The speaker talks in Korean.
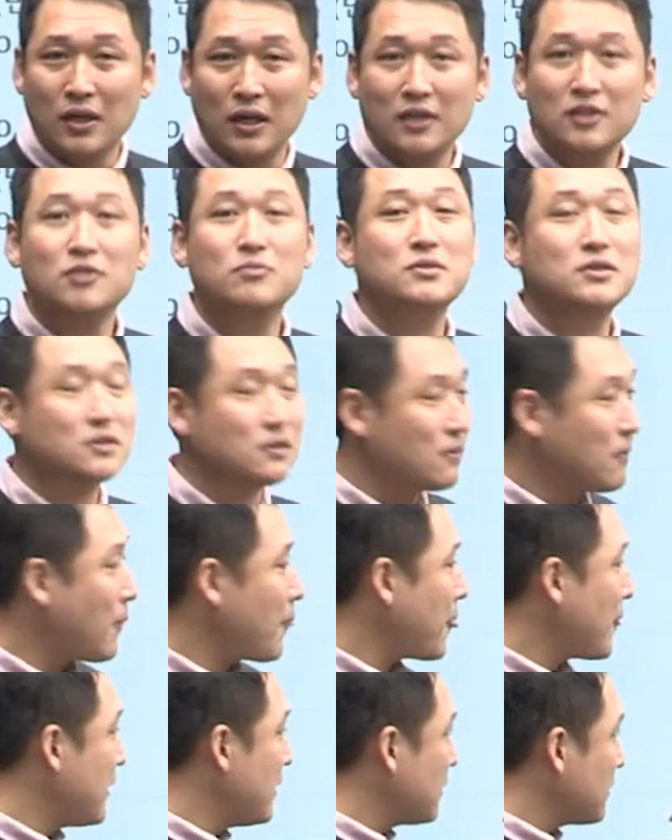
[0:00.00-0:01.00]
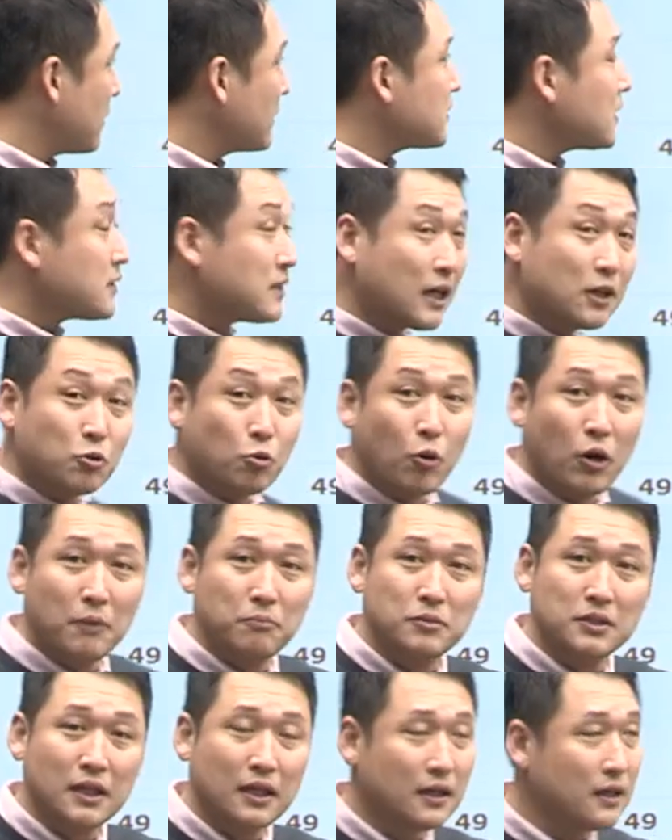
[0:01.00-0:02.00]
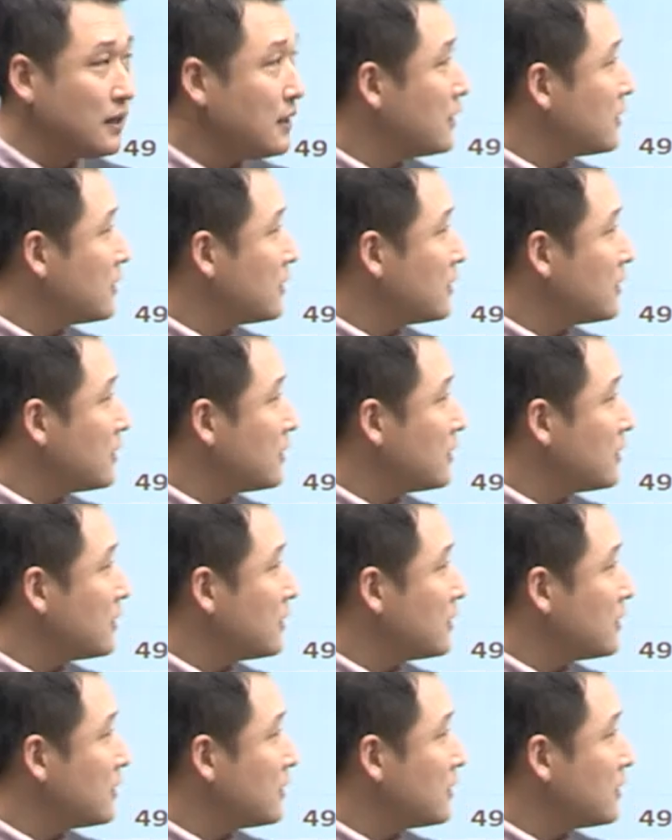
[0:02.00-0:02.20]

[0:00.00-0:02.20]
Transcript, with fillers: 개념이죠. 굉장히 상통합니다.